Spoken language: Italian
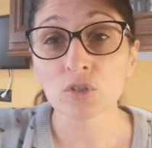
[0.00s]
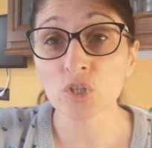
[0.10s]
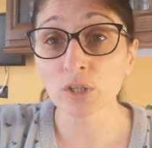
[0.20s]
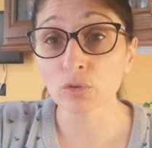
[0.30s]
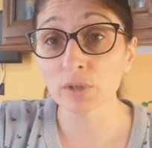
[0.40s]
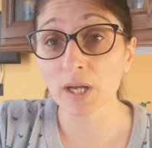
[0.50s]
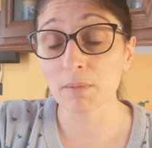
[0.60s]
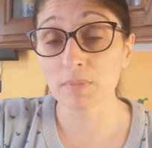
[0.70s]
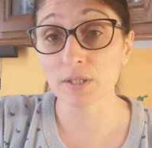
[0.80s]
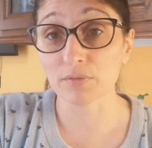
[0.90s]
100
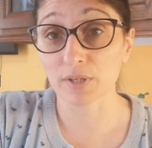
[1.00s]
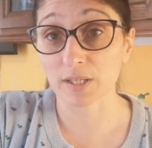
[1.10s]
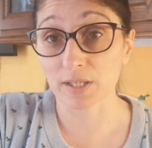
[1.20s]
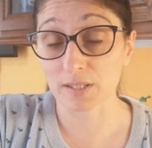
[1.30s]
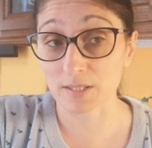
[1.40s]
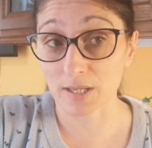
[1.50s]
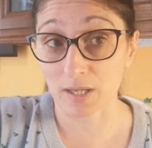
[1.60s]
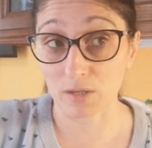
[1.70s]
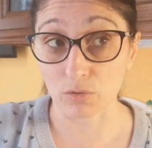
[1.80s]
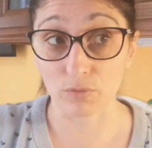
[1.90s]
grammi di farina
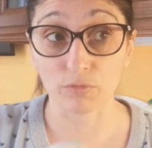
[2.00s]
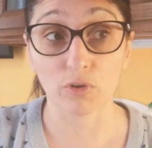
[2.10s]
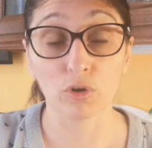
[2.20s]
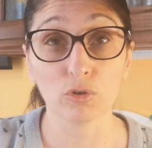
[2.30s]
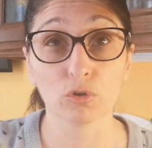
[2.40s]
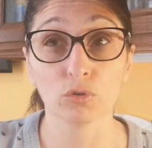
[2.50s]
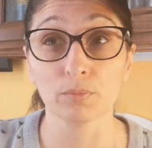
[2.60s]
zero voglio